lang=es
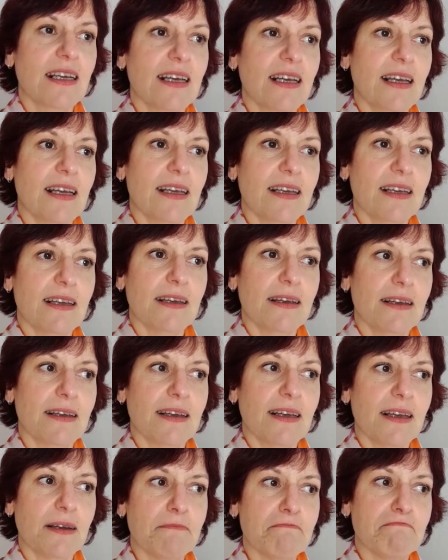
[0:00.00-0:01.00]

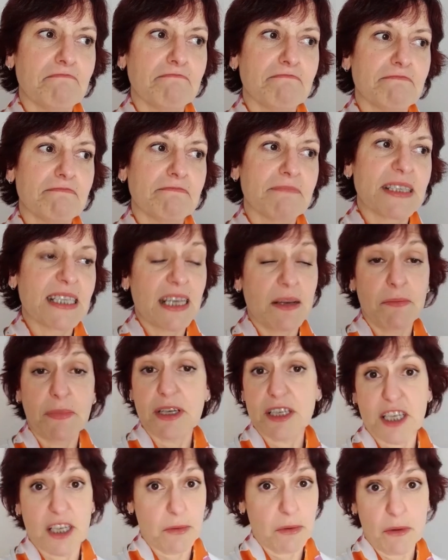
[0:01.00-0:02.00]
eh, siempre
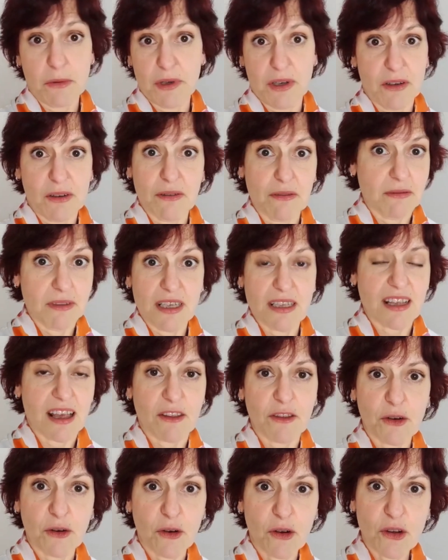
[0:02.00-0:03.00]
llevo, bueno, esas
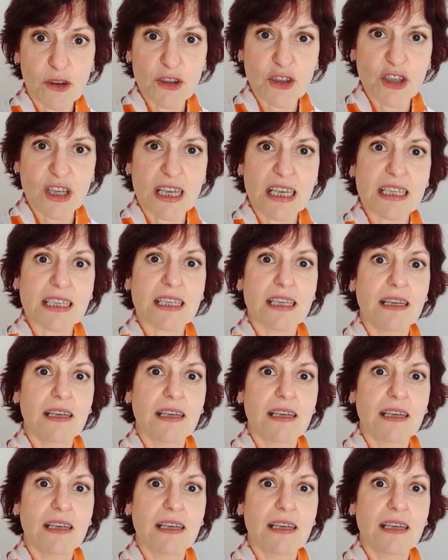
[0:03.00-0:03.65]
dos cosas.